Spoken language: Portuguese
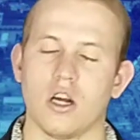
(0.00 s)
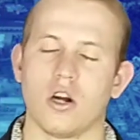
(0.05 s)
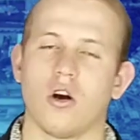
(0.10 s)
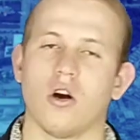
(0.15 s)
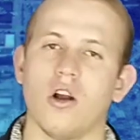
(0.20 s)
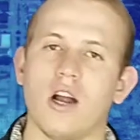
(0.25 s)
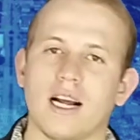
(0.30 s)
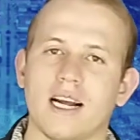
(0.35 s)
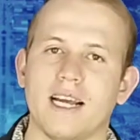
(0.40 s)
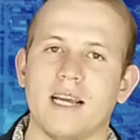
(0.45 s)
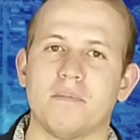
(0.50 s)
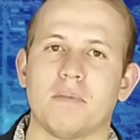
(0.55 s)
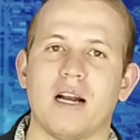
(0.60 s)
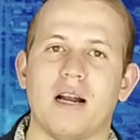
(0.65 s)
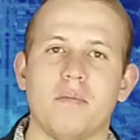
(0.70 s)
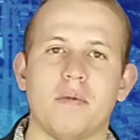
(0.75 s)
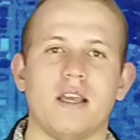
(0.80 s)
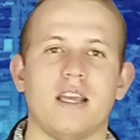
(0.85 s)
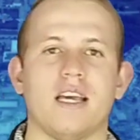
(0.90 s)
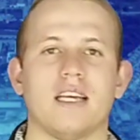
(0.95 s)
Coloca aí
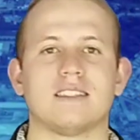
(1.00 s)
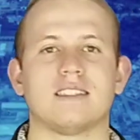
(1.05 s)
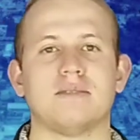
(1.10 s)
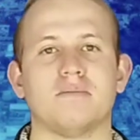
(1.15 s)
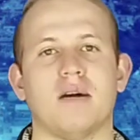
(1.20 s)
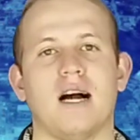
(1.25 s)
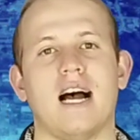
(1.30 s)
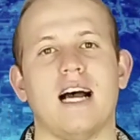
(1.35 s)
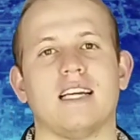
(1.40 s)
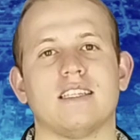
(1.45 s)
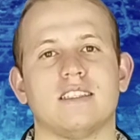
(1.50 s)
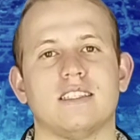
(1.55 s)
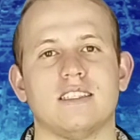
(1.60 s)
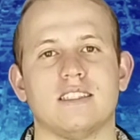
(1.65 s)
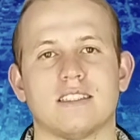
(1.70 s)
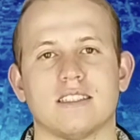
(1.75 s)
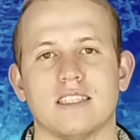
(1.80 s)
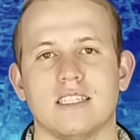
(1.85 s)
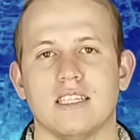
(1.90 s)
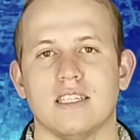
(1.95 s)
para mim as
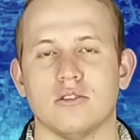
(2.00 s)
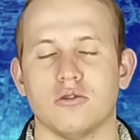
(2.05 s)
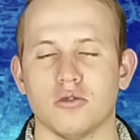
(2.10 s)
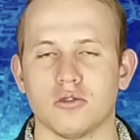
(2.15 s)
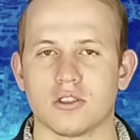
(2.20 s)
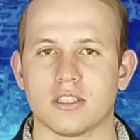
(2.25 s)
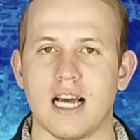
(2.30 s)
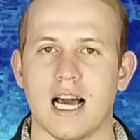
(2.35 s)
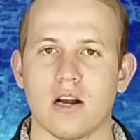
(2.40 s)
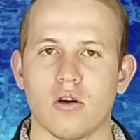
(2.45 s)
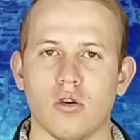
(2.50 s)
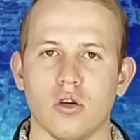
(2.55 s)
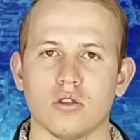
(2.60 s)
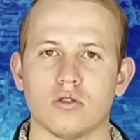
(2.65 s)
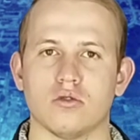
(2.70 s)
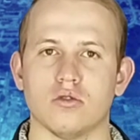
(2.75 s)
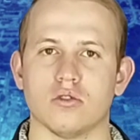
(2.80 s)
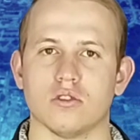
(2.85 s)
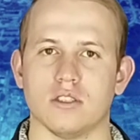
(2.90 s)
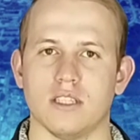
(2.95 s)
imagens dos
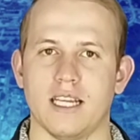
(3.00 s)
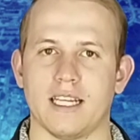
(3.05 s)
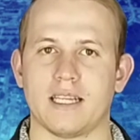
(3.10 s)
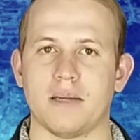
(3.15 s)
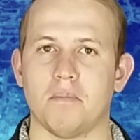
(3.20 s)
garotos né,